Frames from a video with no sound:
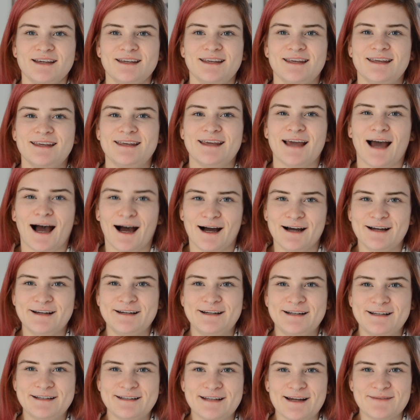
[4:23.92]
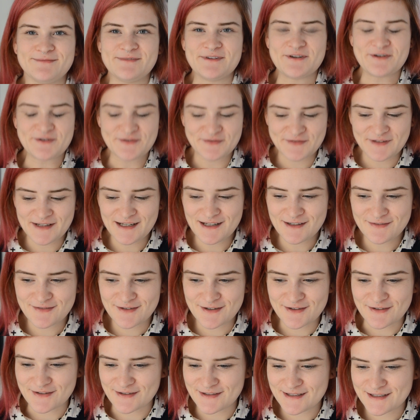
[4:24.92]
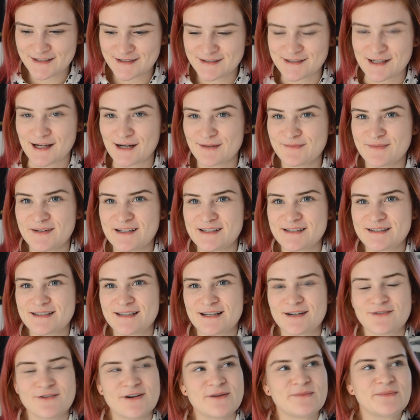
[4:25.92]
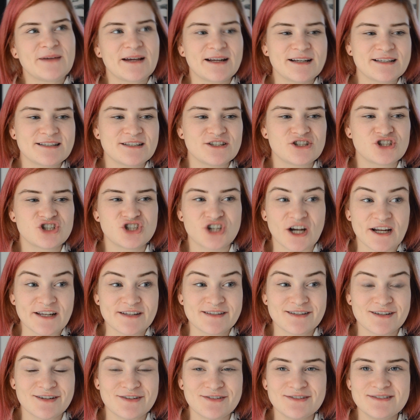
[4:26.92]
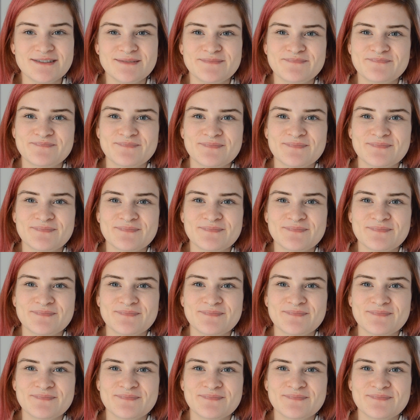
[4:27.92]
Ja, da haben mir auch viele von euch gesagt bei Instagram, ja, das sieht scheiße aus.